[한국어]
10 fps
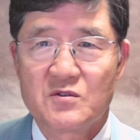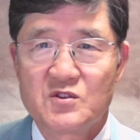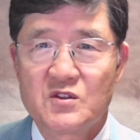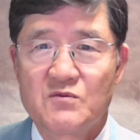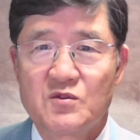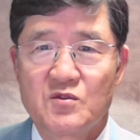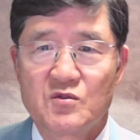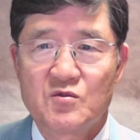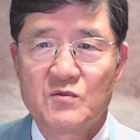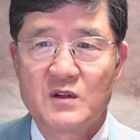지금도
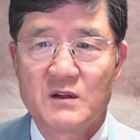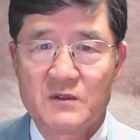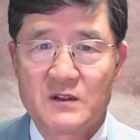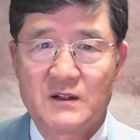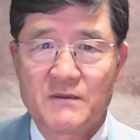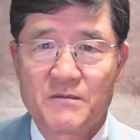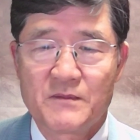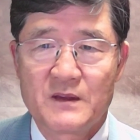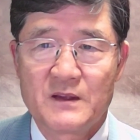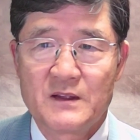유명합니다.
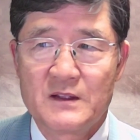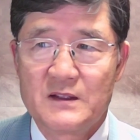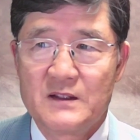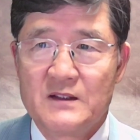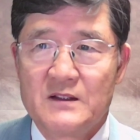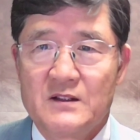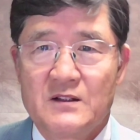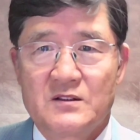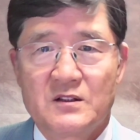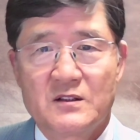아,
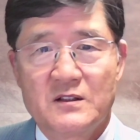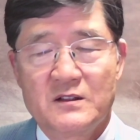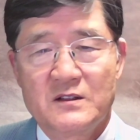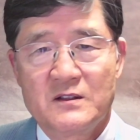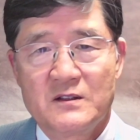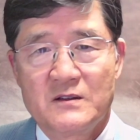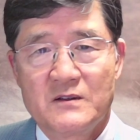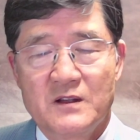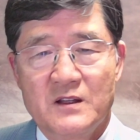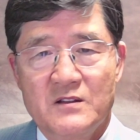특히 이
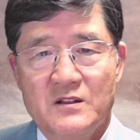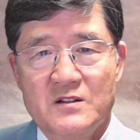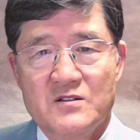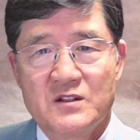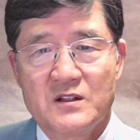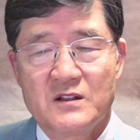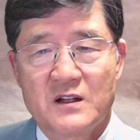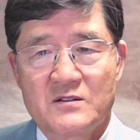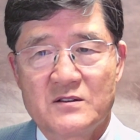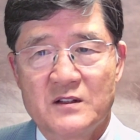AD 1세기
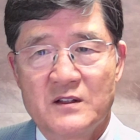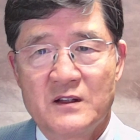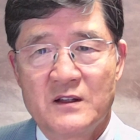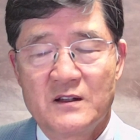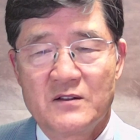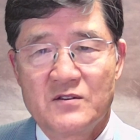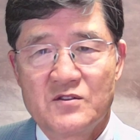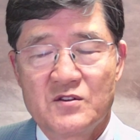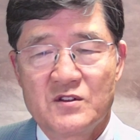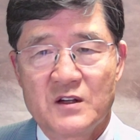당시에
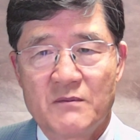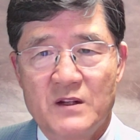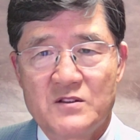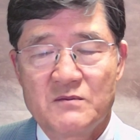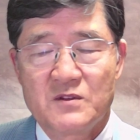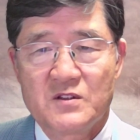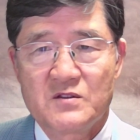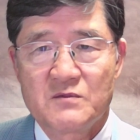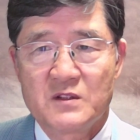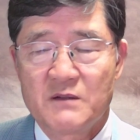어제도 제가
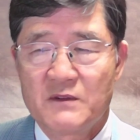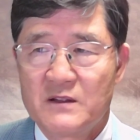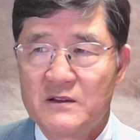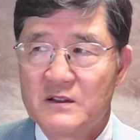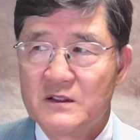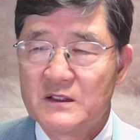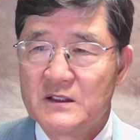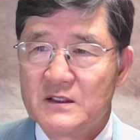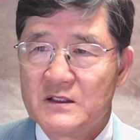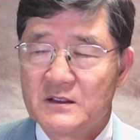말씀드렸습니다만
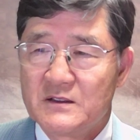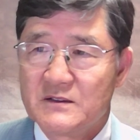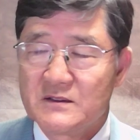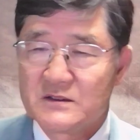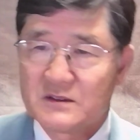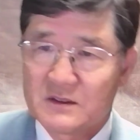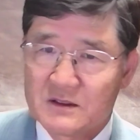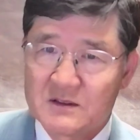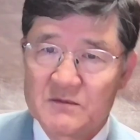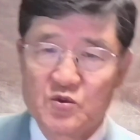이
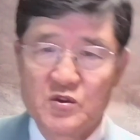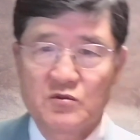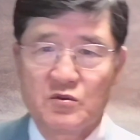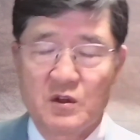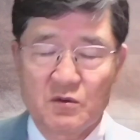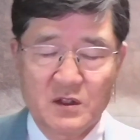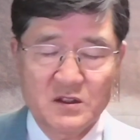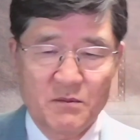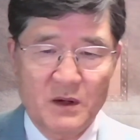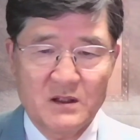무역로가
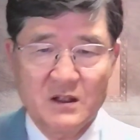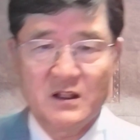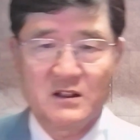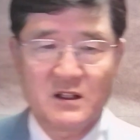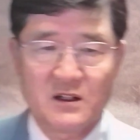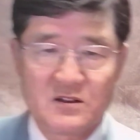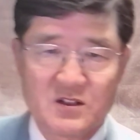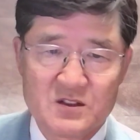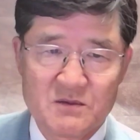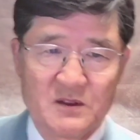굉장히 발달되어 있다 그랬지
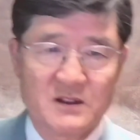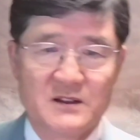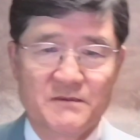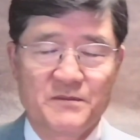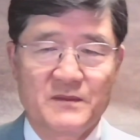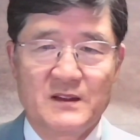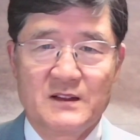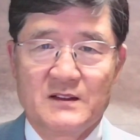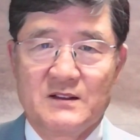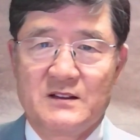않습니까?
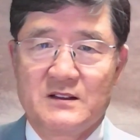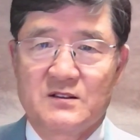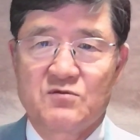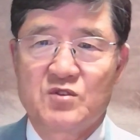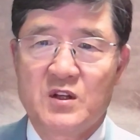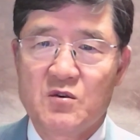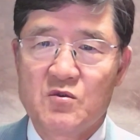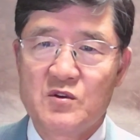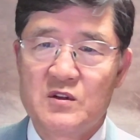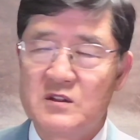아, 그
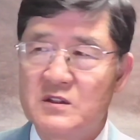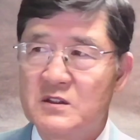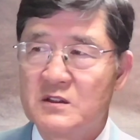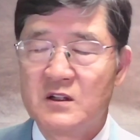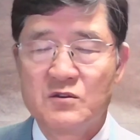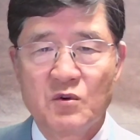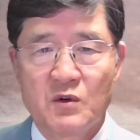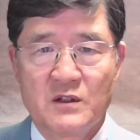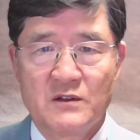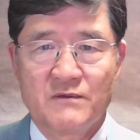최고의 이 역로가
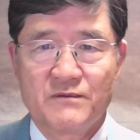있는